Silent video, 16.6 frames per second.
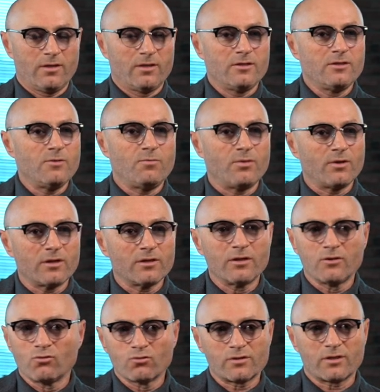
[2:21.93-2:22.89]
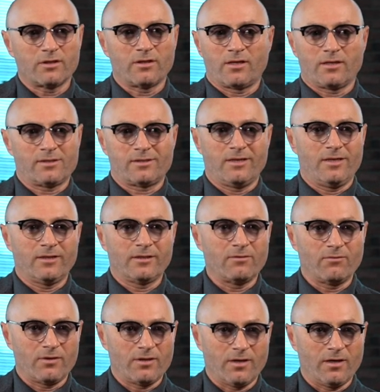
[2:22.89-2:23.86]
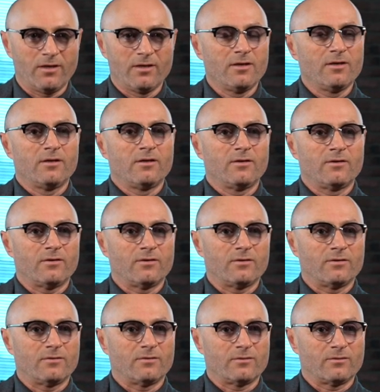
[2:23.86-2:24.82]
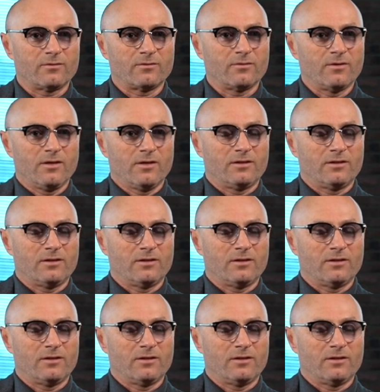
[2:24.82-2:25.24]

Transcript: не передаются на расследование э,